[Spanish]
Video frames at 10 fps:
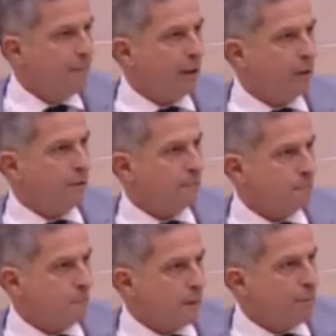valor.
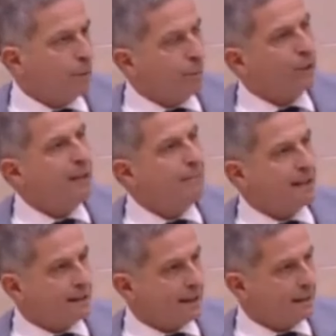¿Pero por qué
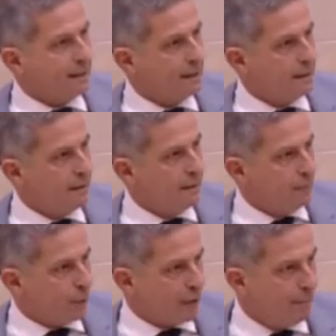mienten?
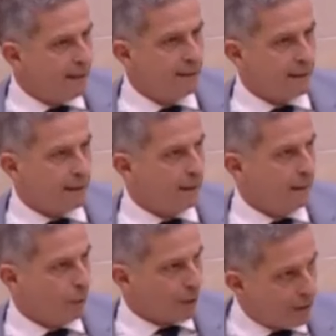¿Por qué mienten?
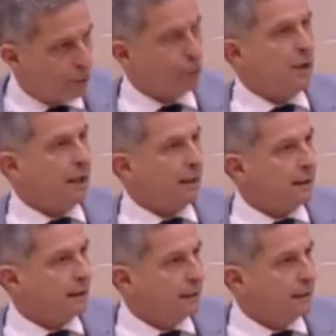¿Por qué intosegan?